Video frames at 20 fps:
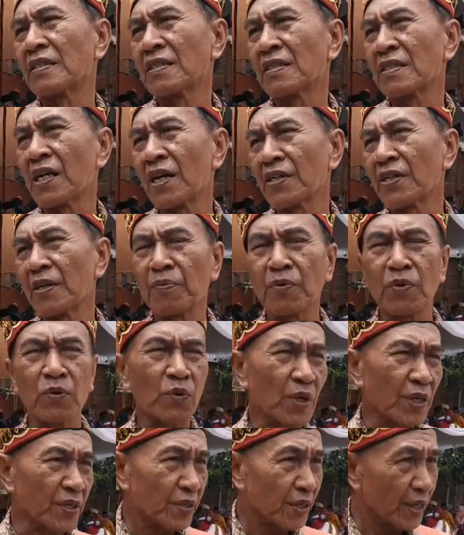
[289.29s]
Nggak ada
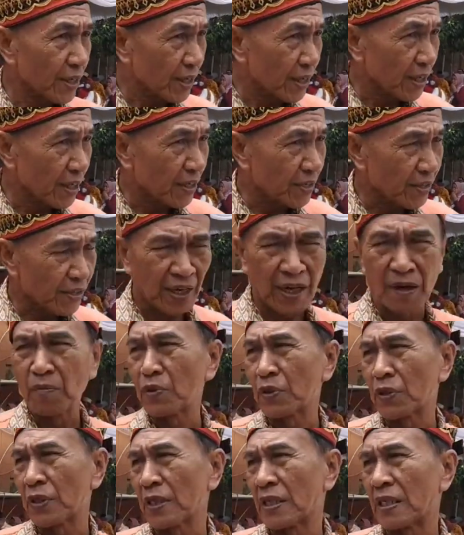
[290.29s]
perguruan tinggi di
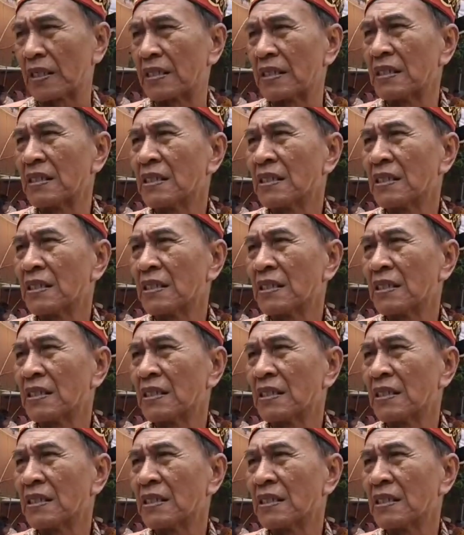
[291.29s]
kampus ini.